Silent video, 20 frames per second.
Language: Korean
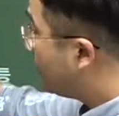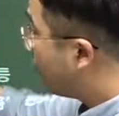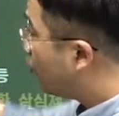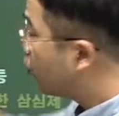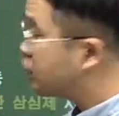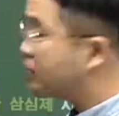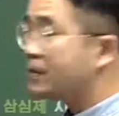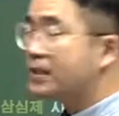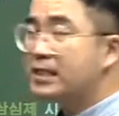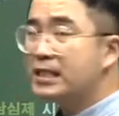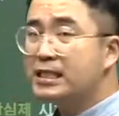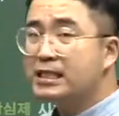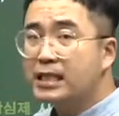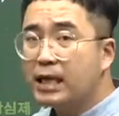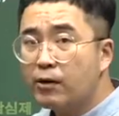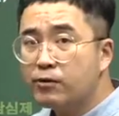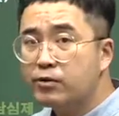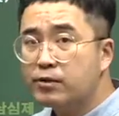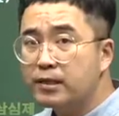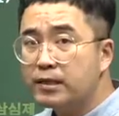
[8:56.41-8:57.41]
50원의
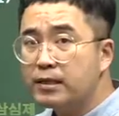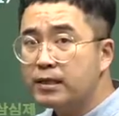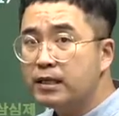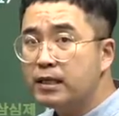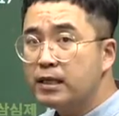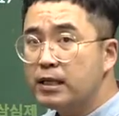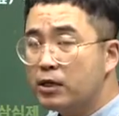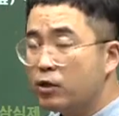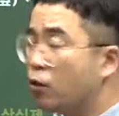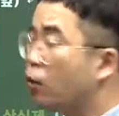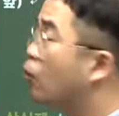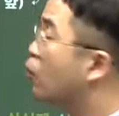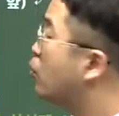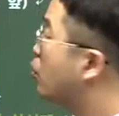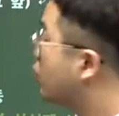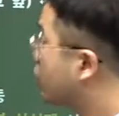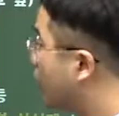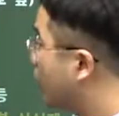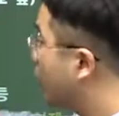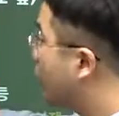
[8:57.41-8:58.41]
디스카운트.
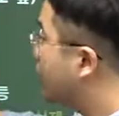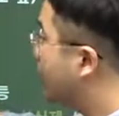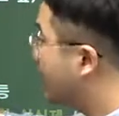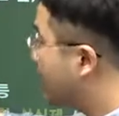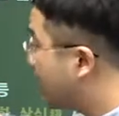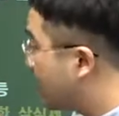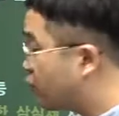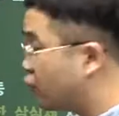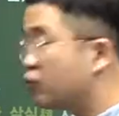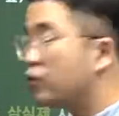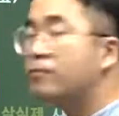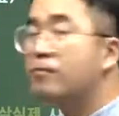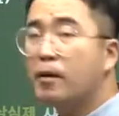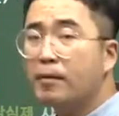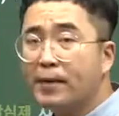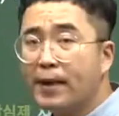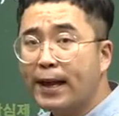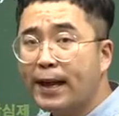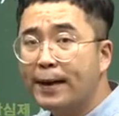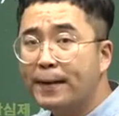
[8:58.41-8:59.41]
요걸로 결론 내는게
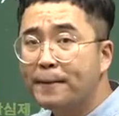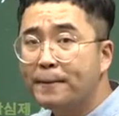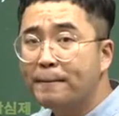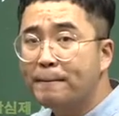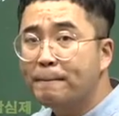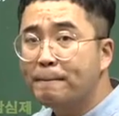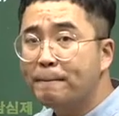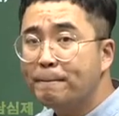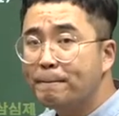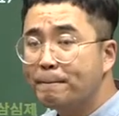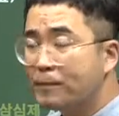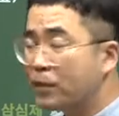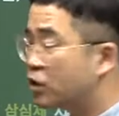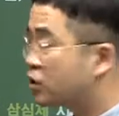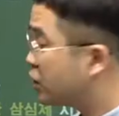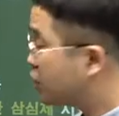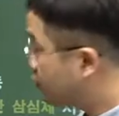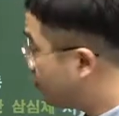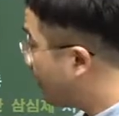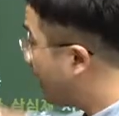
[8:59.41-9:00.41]
균형법이에요. 음,
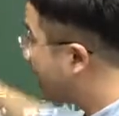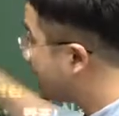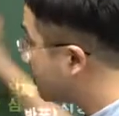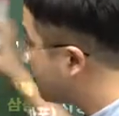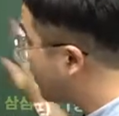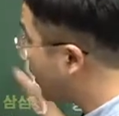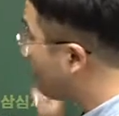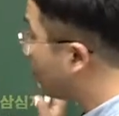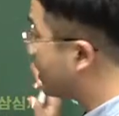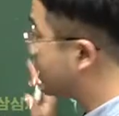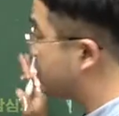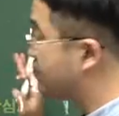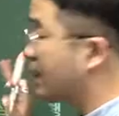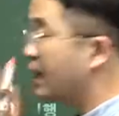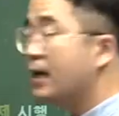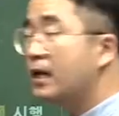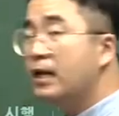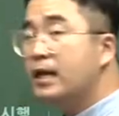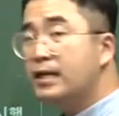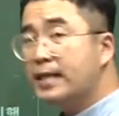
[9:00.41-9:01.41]
역시 뒤에 가서
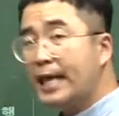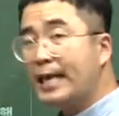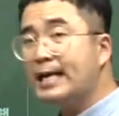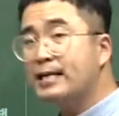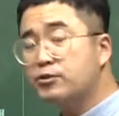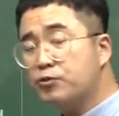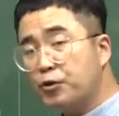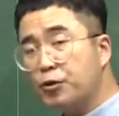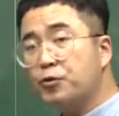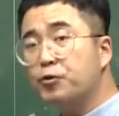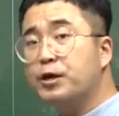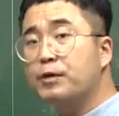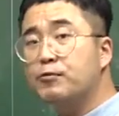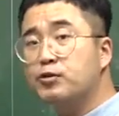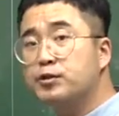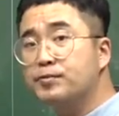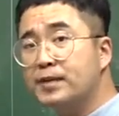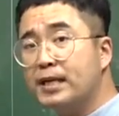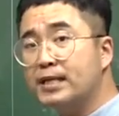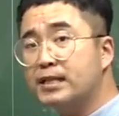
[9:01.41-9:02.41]
배우겠지만 대략적으로 이렇게
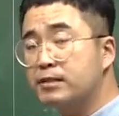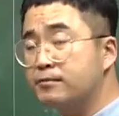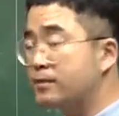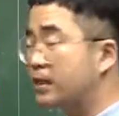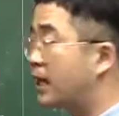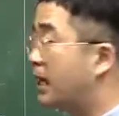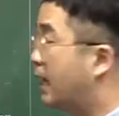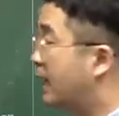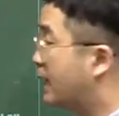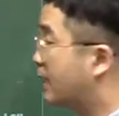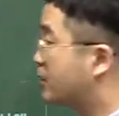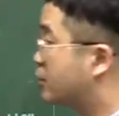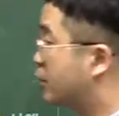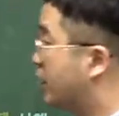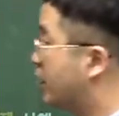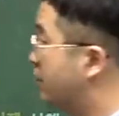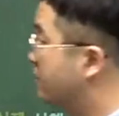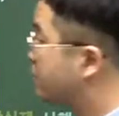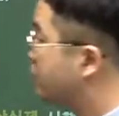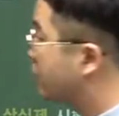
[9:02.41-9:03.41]
보시면 되겠습니다.
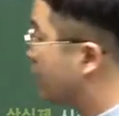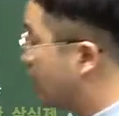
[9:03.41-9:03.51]
알겠죠?